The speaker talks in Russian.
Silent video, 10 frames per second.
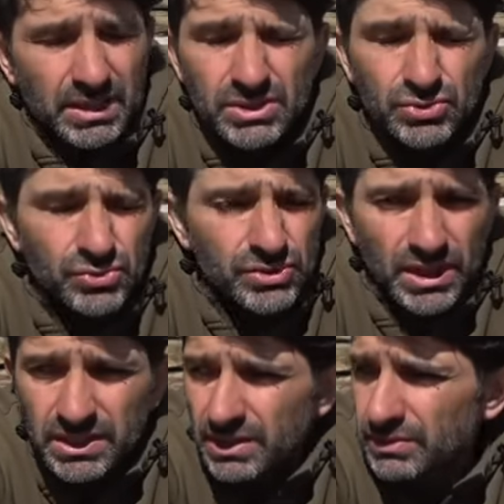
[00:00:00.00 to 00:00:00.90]
они
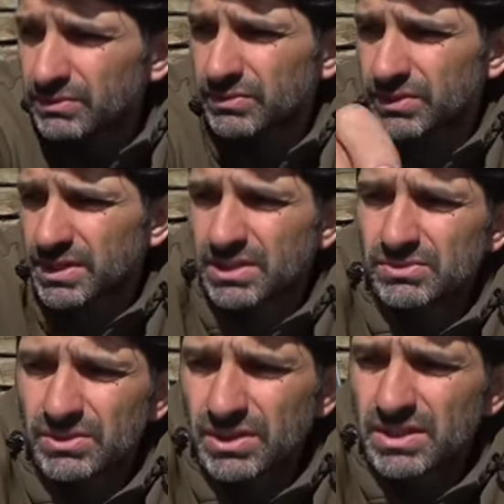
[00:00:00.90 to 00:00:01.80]
жужжат, как вот
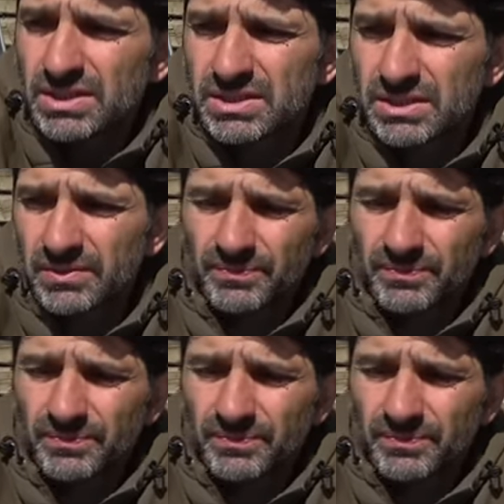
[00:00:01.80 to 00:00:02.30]
есть, есть,